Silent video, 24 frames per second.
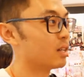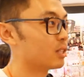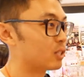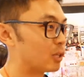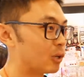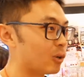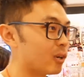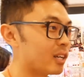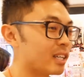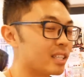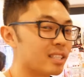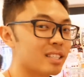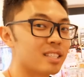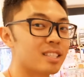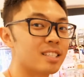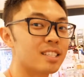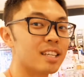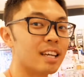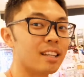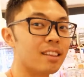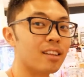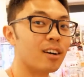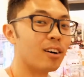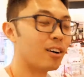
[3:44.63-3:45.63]
就会
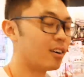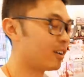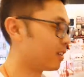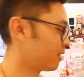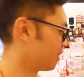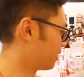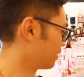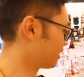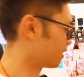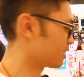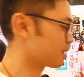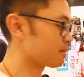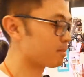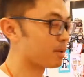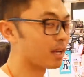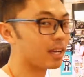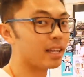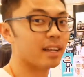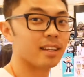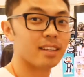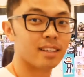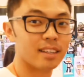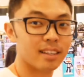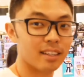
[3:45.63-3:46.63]
陷到里面，
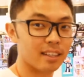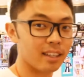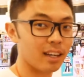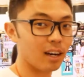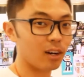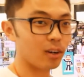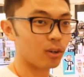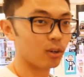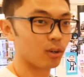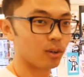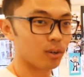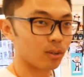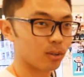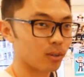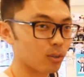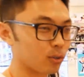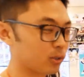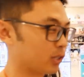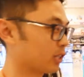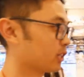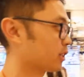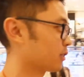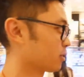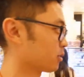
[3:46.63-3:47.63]
然后弄
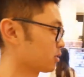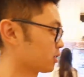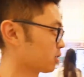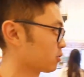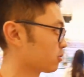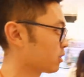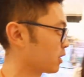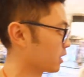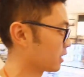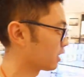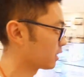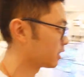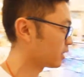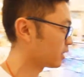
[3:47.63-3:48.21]
成各种形状的。